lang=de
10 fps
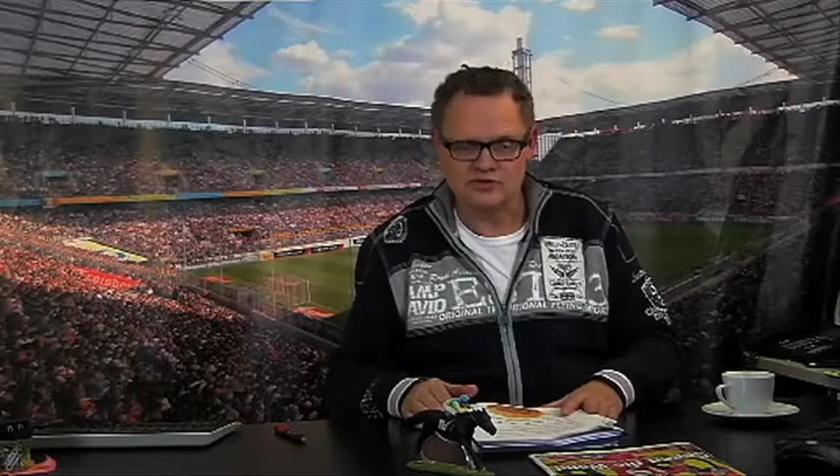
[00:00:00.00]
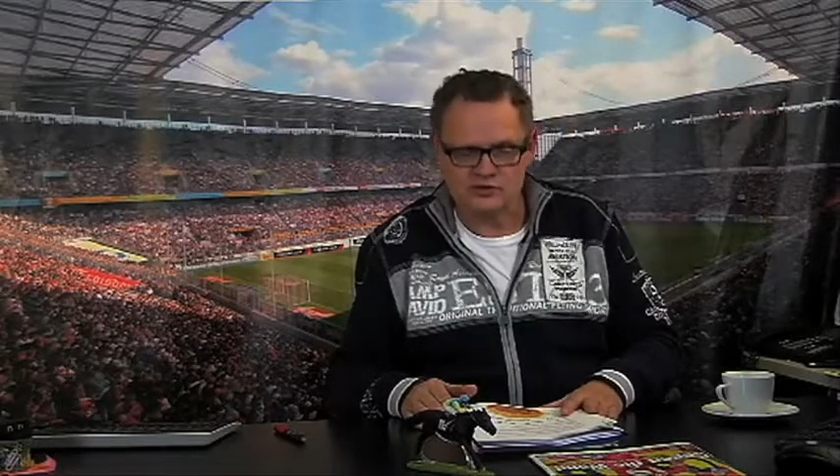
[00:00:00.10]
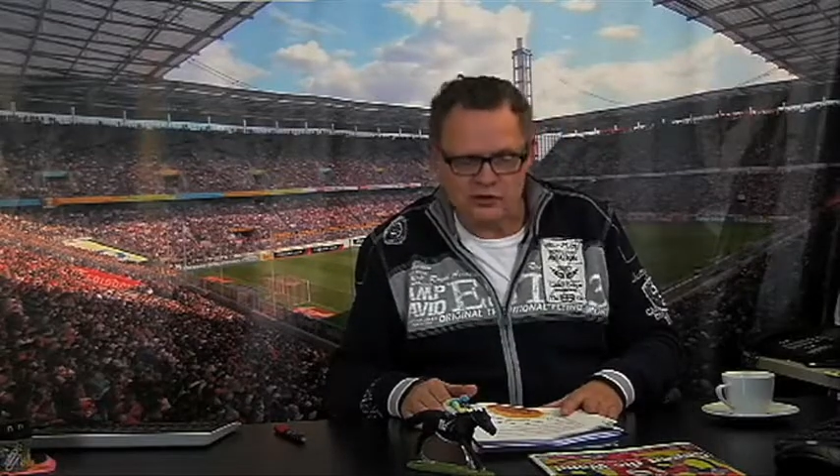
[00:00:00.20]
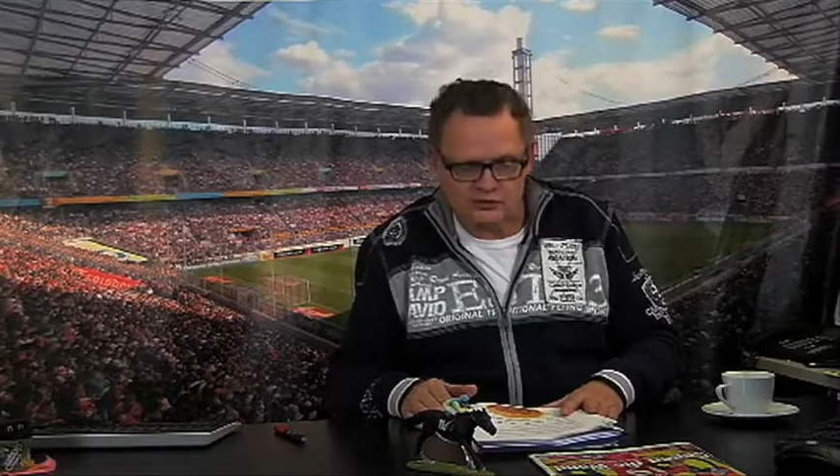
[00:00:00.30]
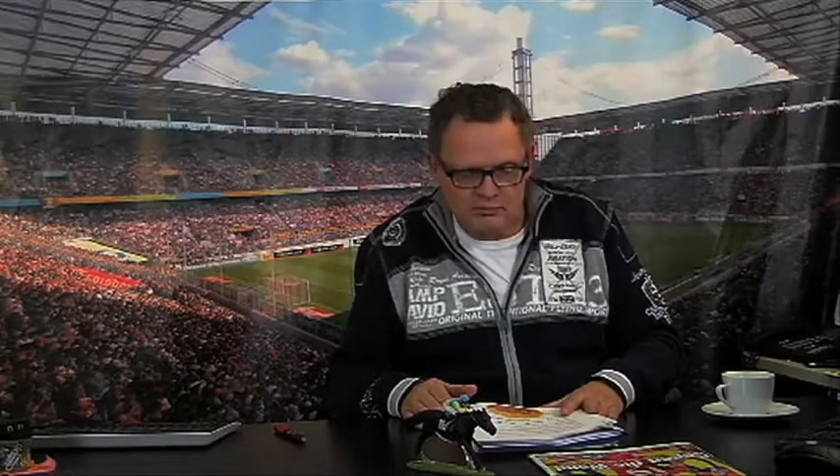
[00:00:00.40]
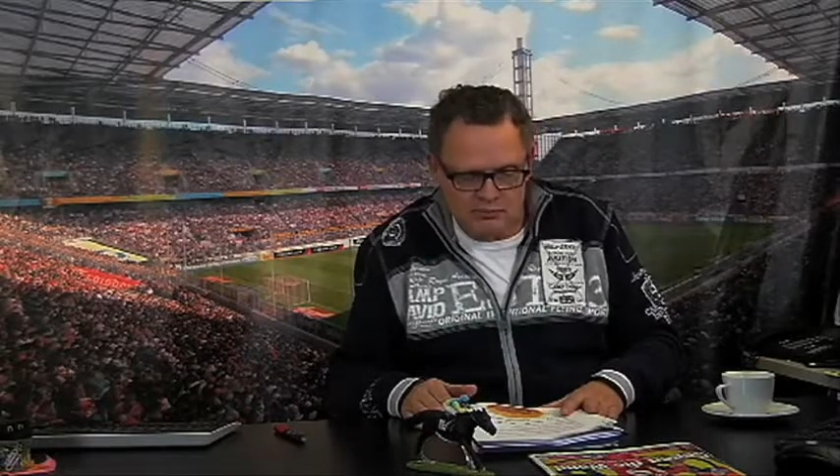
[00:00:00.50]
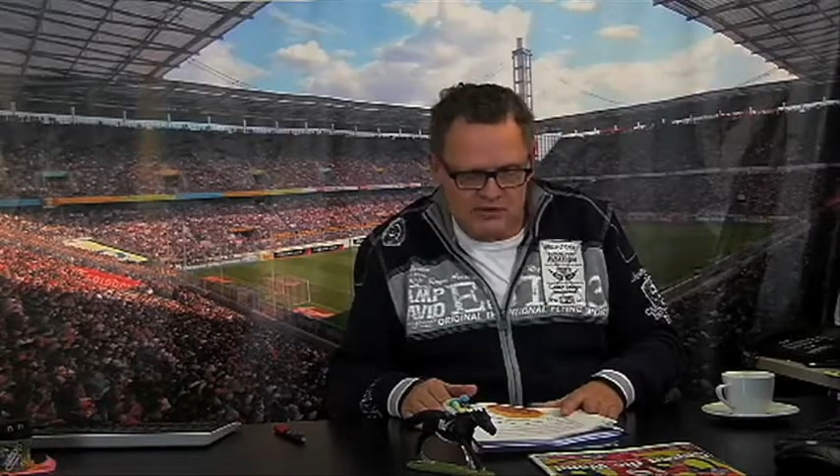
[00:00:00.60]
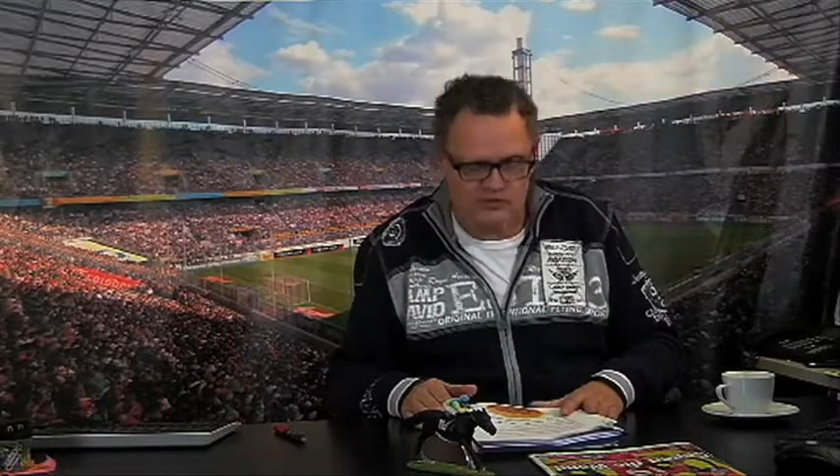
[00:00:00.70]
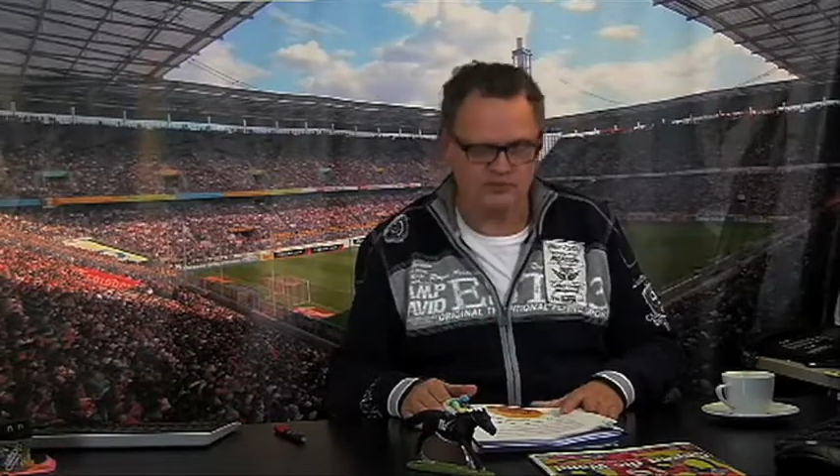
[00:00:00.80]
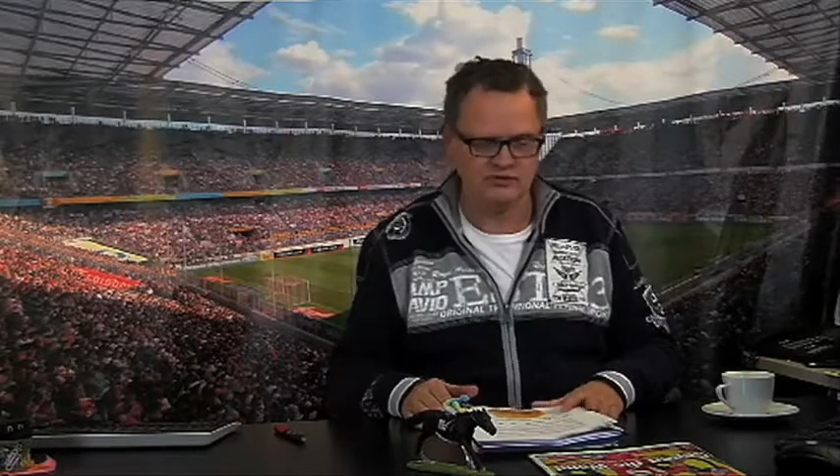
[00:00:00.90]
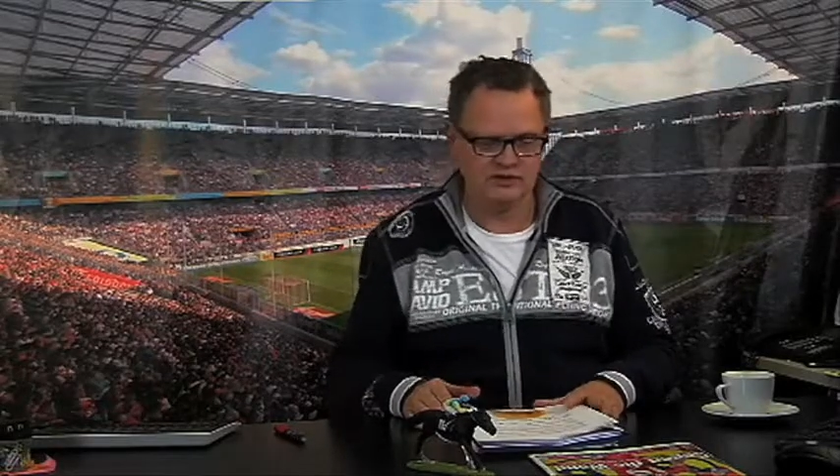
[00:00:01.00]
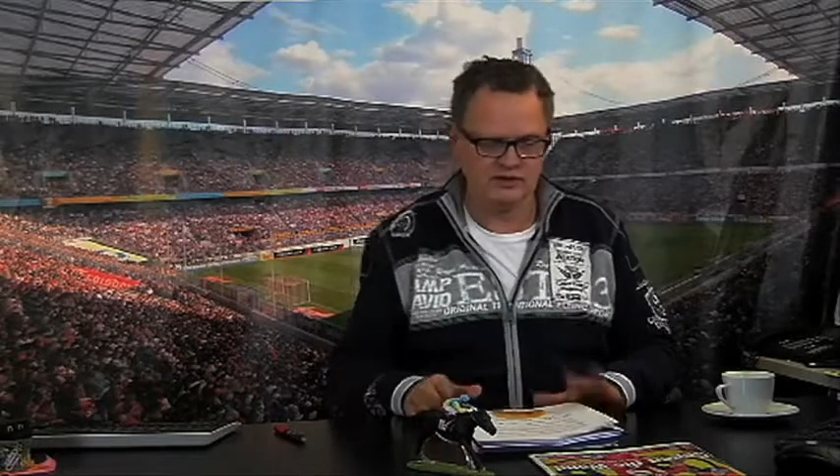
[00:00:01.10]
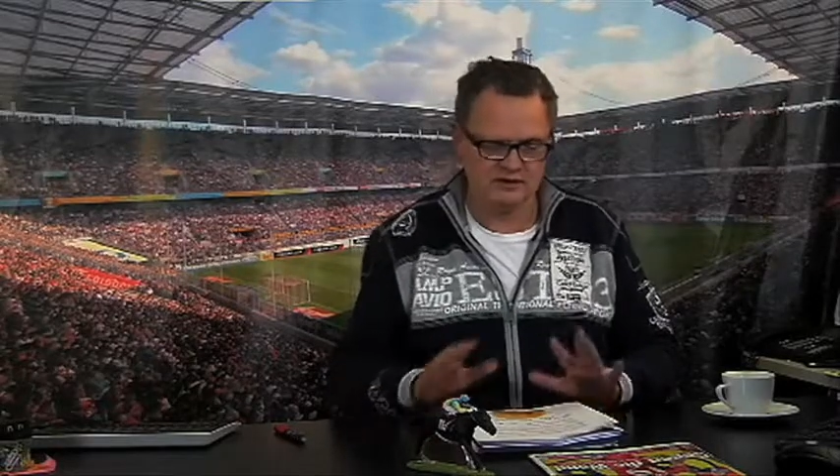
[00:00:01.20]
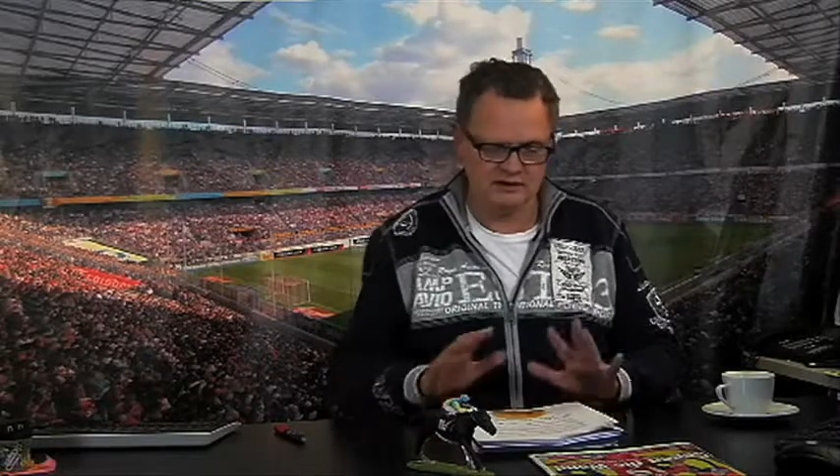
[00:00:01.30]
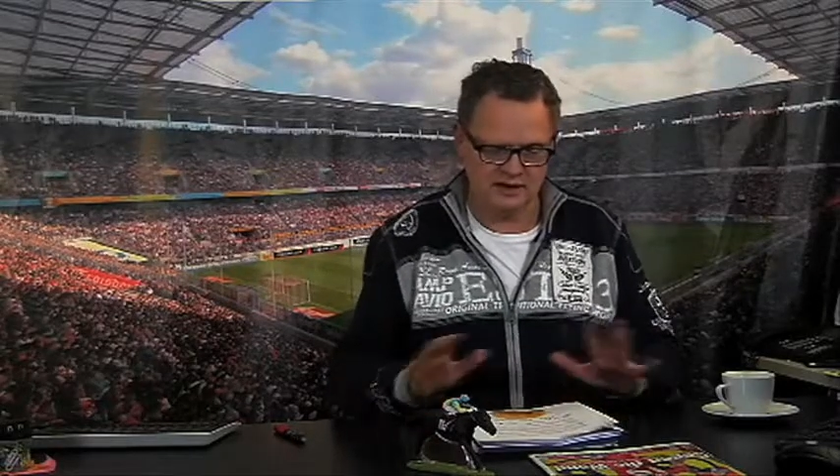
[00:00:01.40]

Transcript: ist auf dem besten Wege,